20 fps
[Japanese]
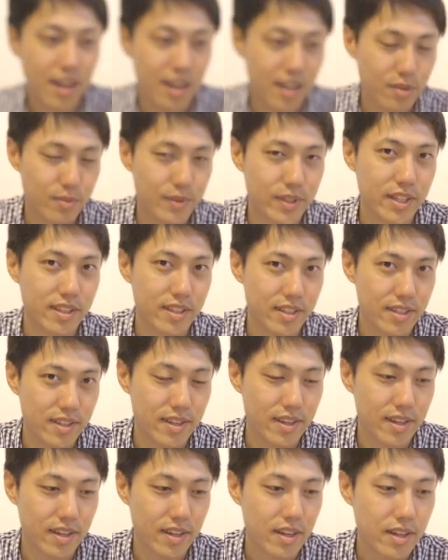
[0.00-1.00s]
あるみたいです
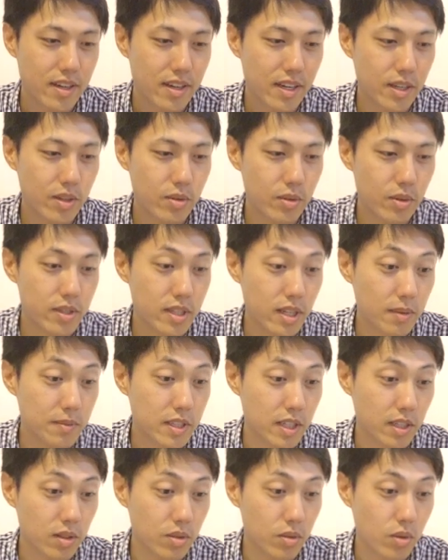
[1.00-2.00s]
ね。どういう
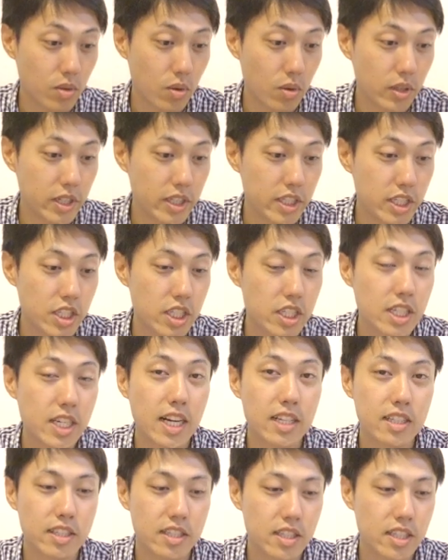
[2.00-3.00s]
サービスかっていうと1時
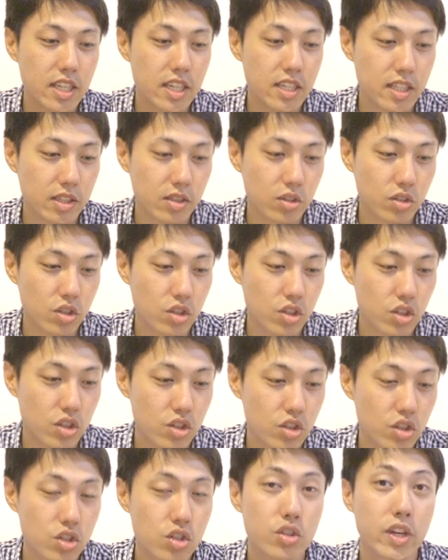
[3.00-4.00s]
間
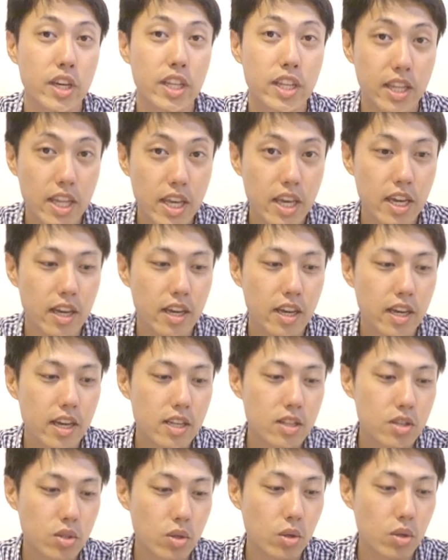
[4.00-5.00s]
2190円で
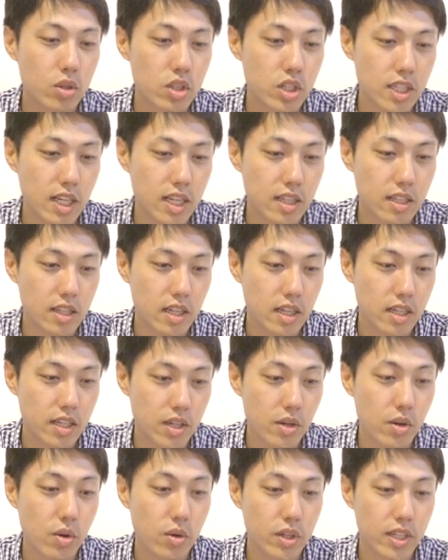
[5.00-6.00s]
掃除だった
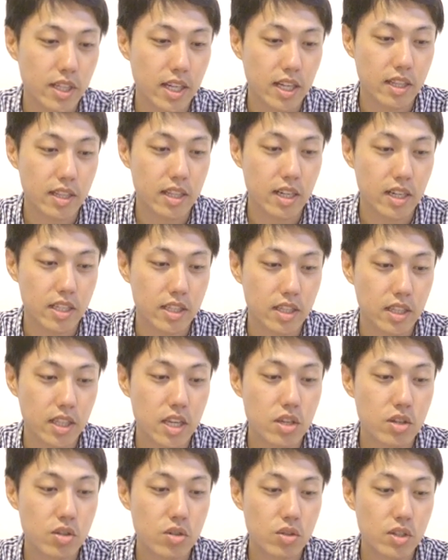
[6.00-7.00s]
り料理だったりって
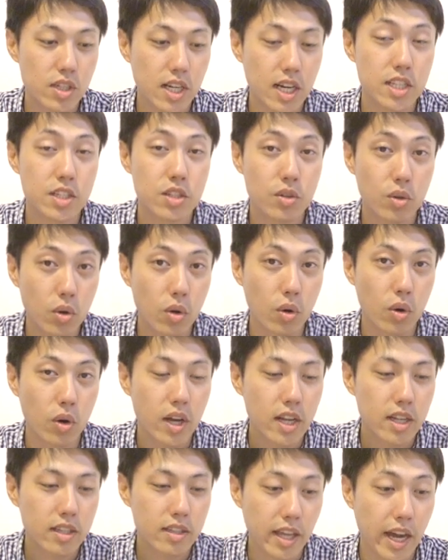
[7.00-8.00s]
いう家事を
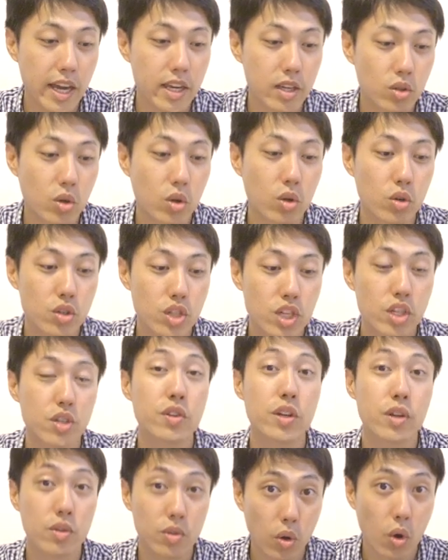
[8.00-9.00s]
代行してく
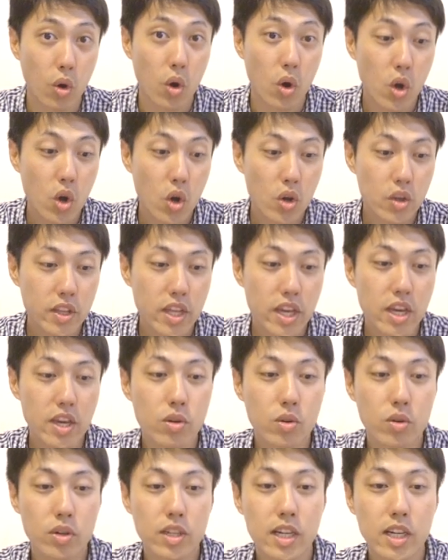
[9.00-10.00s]
れると。で
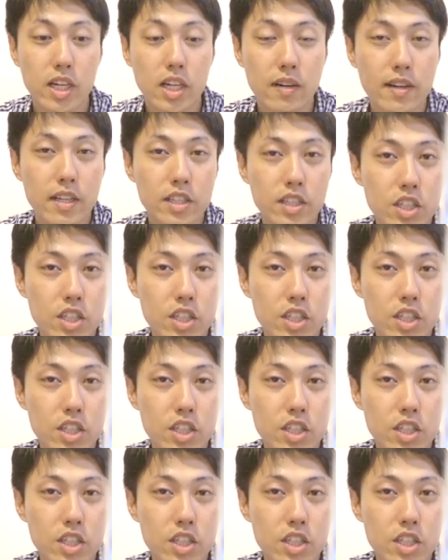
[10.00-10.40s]
これなんかは